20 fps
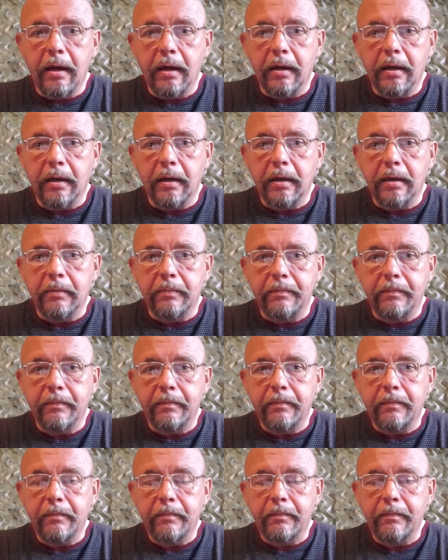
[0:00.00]
э,
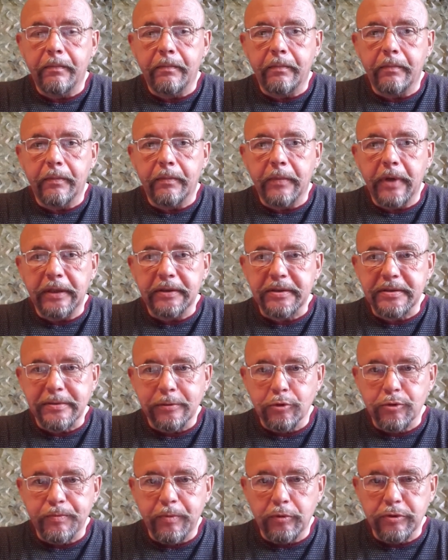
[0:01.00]
эта
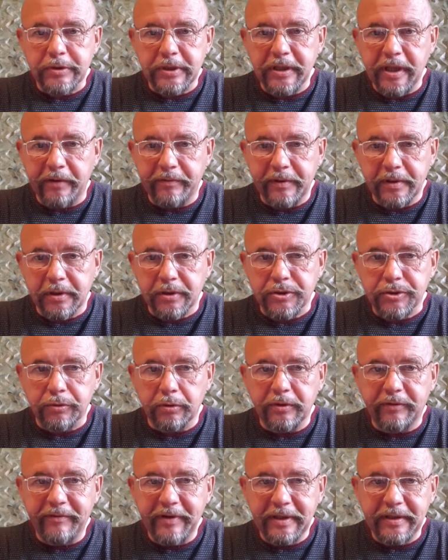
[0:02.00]
служба установила,
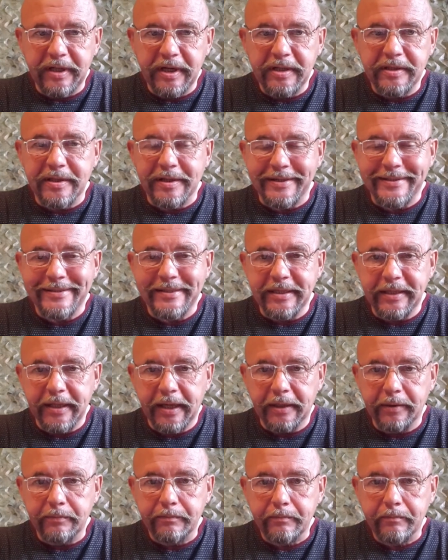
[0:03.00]
что две трети
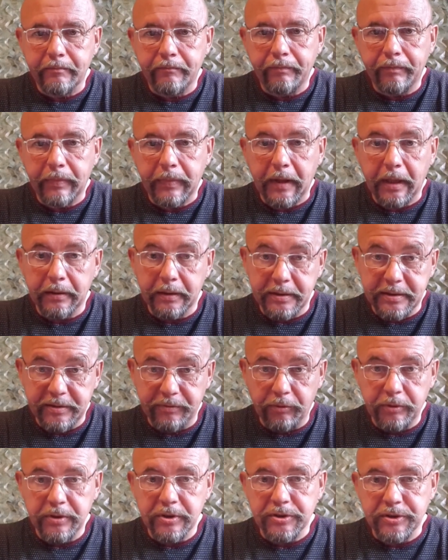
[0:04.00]
россиян на
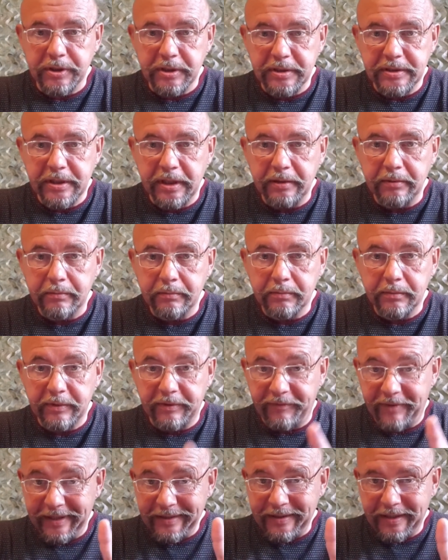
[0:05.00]
сегодняшний день,
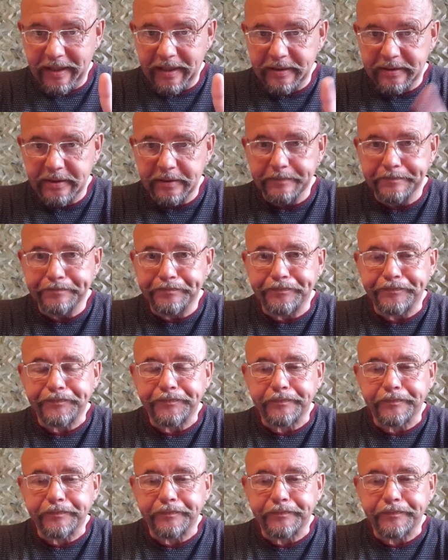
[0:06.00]
две трети –